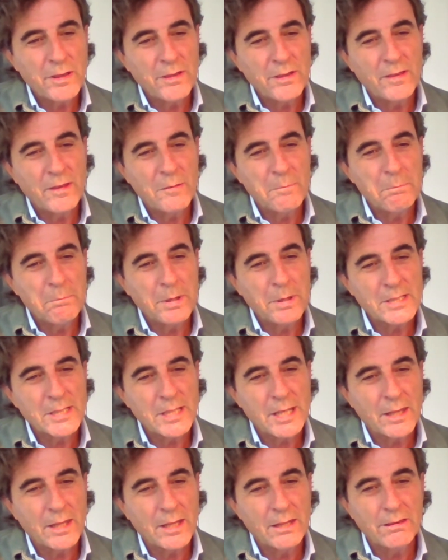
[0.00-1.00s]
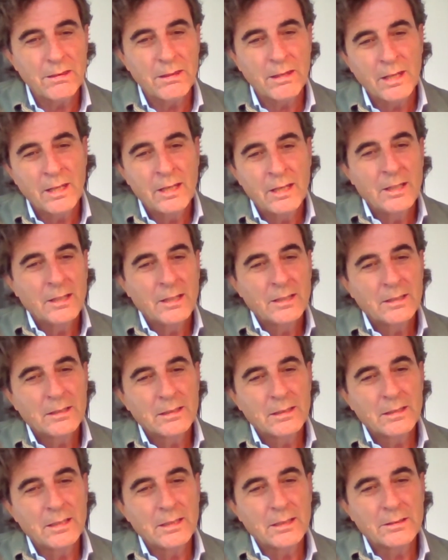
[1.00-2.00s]
una especie de pesadez
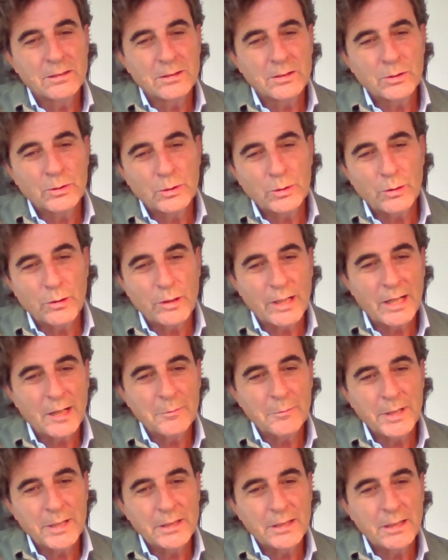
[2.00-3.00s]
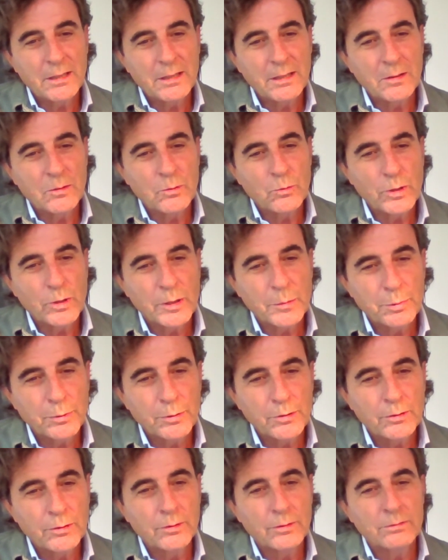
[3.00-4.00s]
de toda la mente y del
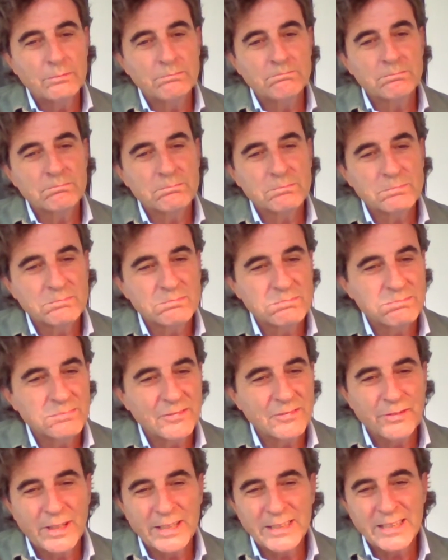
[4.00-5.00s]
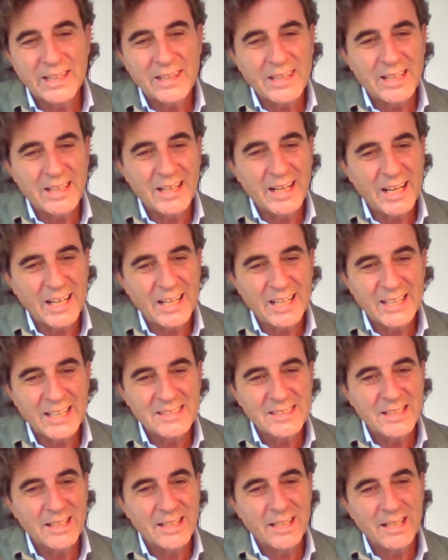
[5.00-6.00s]
cuerpo, mm, falta de
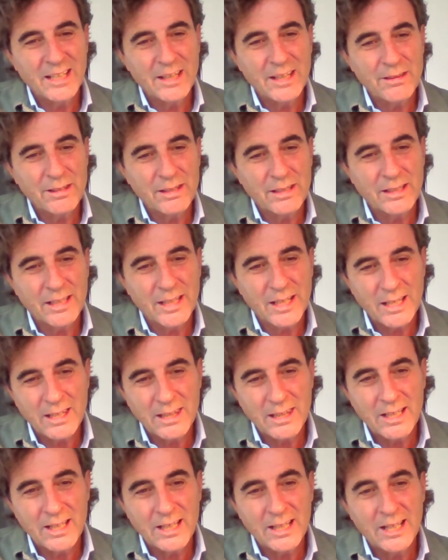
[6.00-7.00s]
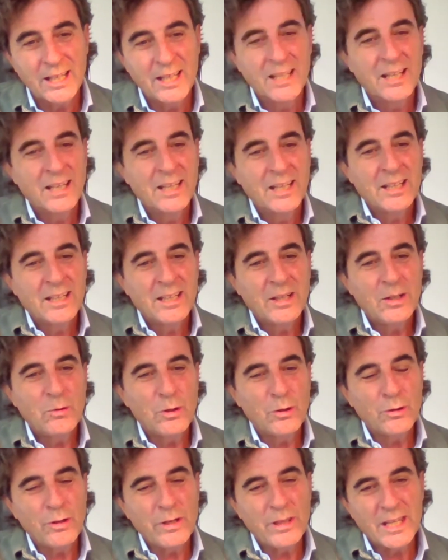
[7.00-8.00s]
ganas de hacer nada y
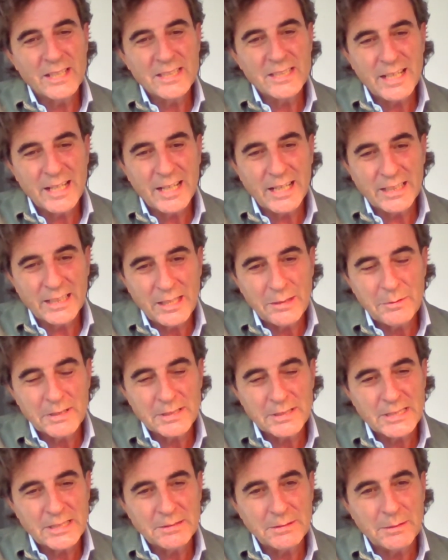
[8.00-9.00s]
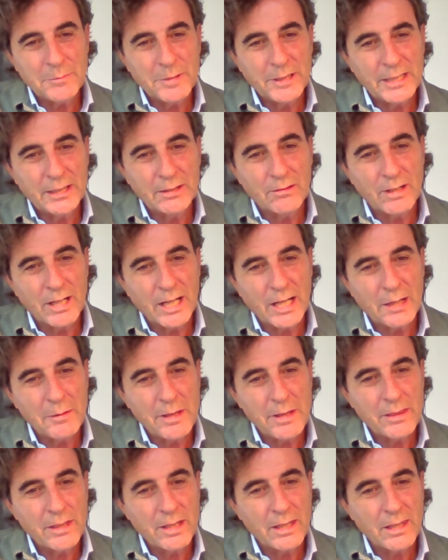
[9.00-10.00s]
luego ideas negativas que se van metiendo en la
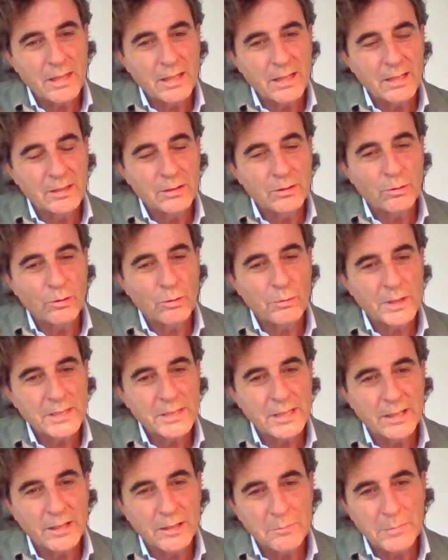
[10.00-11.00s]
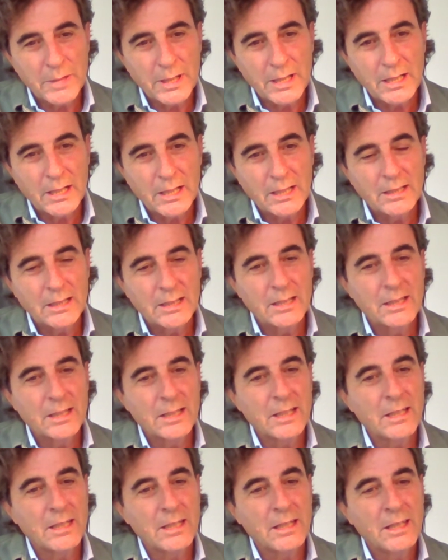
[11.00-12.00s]
cabeza de que todo va a salir mal,
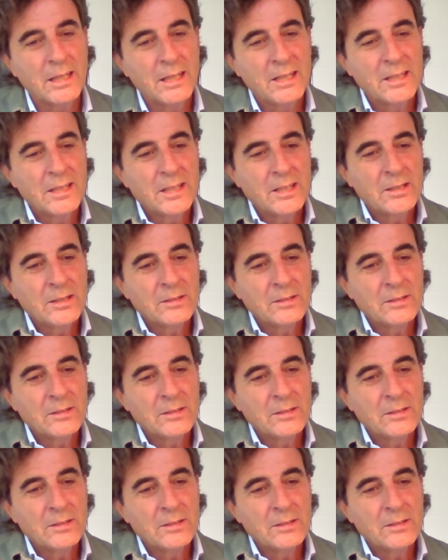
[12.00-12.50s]
de que,